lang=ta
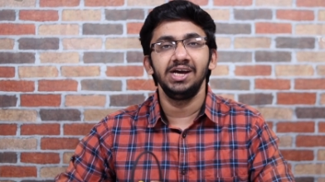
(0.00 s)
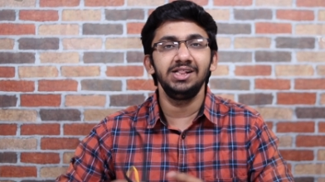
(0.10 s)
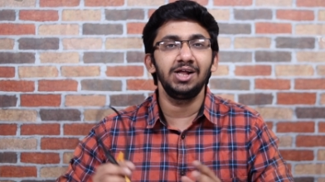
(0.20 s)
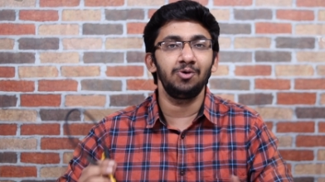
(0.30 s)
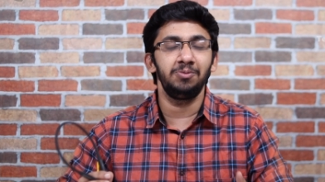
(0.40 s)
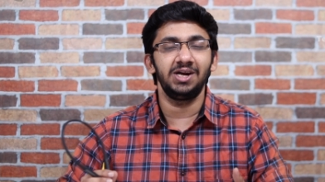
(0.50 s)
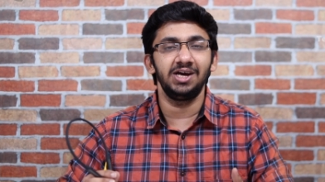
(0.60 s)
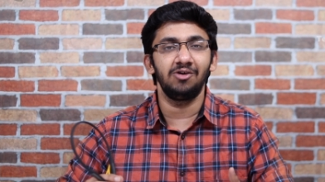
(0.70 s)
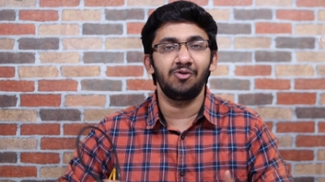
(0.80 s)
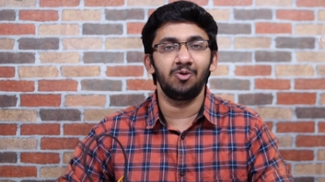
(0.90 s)
இந்த குறிப்பிட்ட
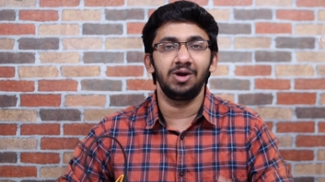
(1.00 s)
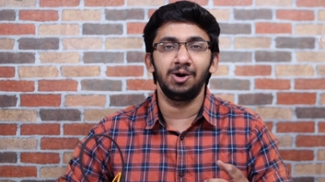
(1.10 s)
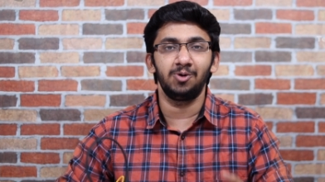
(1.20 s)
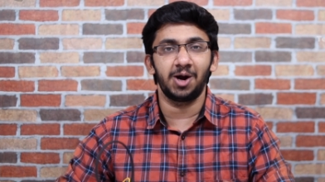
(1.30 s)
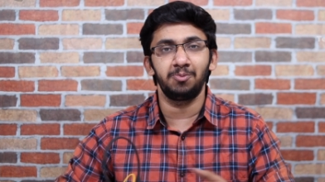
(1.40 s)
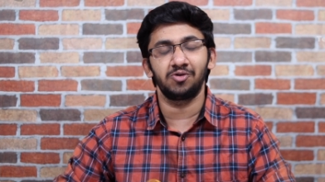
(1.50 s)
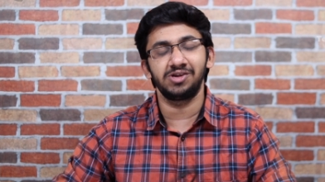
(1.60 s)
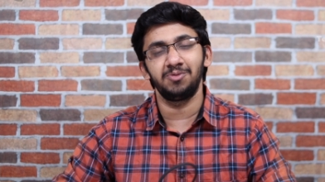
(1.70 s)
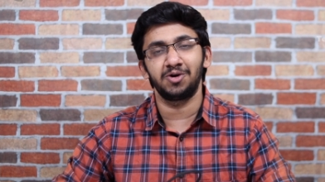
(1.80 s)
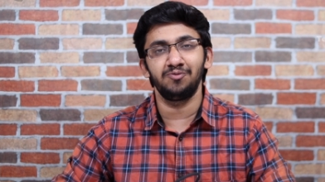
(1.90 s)
இயர்ஃபோனுடைய ஒரு
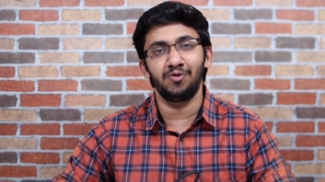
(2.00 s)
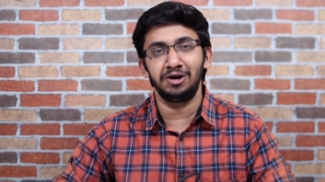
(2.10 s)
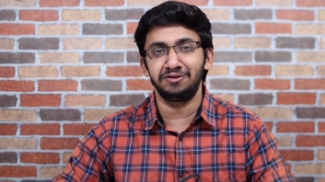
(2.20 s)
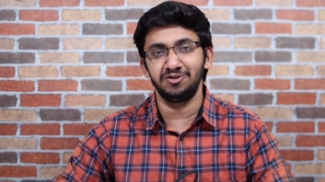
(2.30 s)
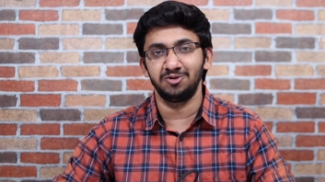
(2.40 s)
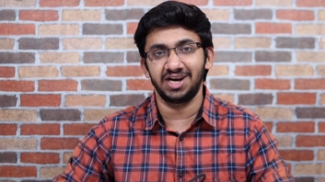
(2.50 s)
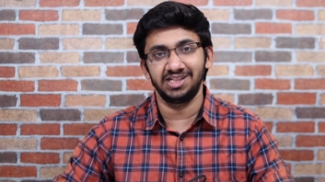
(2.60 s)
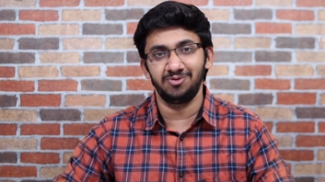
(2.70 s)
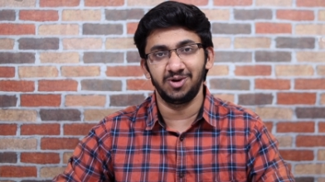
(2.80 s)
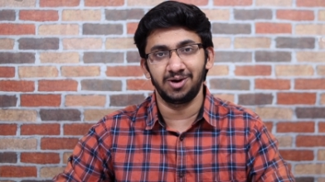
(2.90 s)
அன்பாக்சிங் மற்றும் ஃபுல் ரிவ்யூ தான்
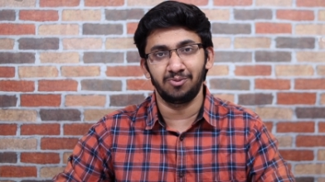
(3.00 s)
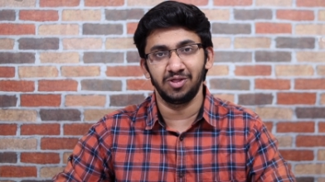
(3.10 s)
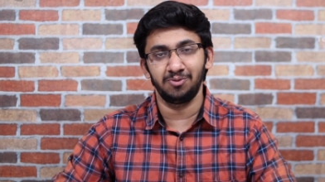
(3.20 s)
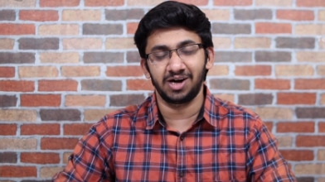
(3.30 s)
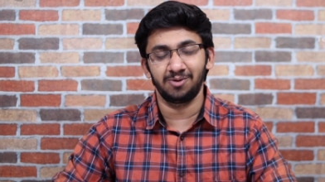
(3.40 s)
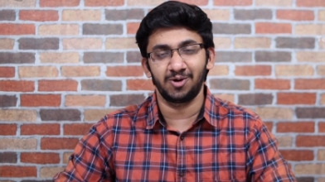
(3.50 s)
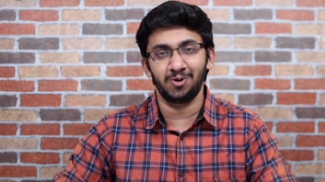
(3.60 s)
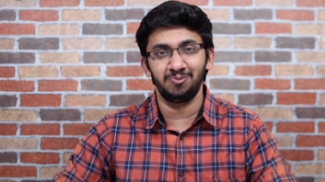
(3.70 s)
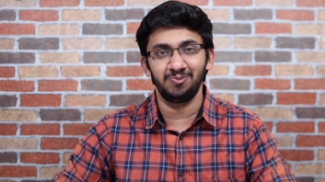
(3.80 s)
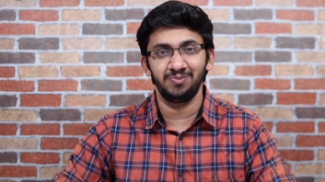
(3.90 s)
இந்த வீடியோவில் நம்ம வந்து பார்க்க போகிறோம்